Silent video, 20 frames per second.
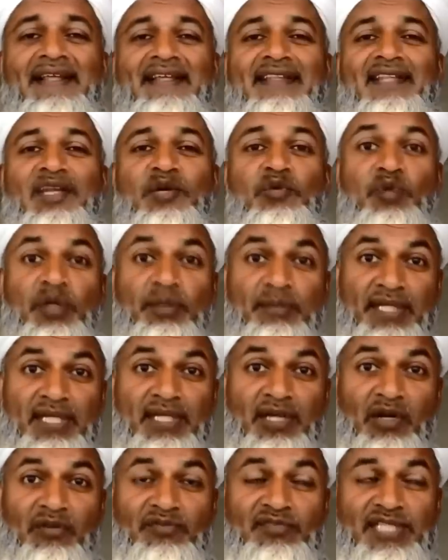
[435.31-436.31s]

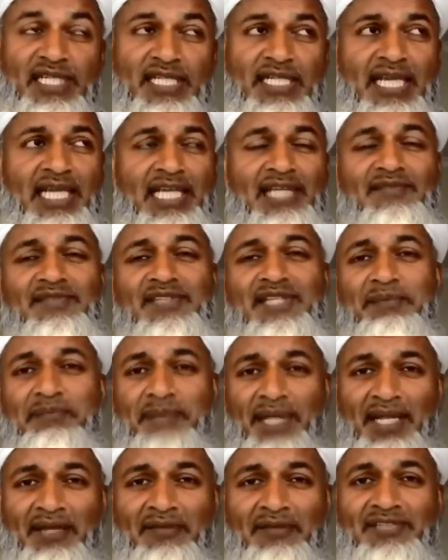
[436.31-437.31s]
Женщины, мужчины в
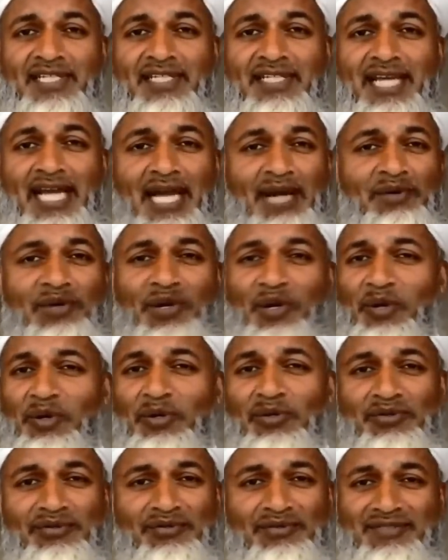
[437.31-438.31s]
раю будут жить
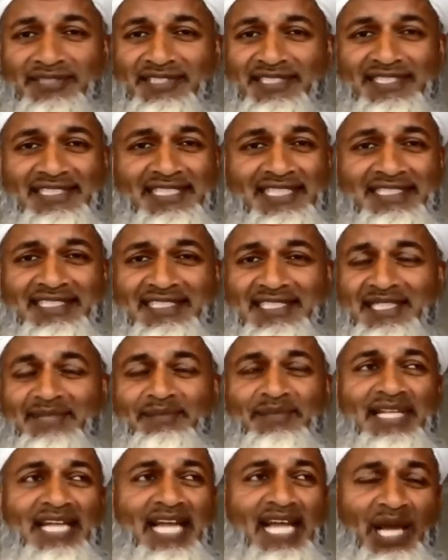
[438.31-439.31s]
там лучше, чем жили
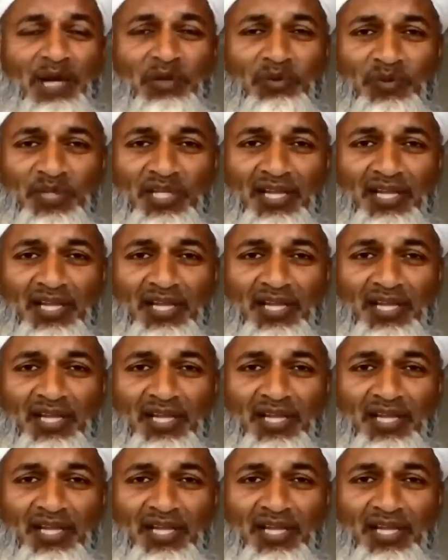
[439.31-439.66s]
на земле.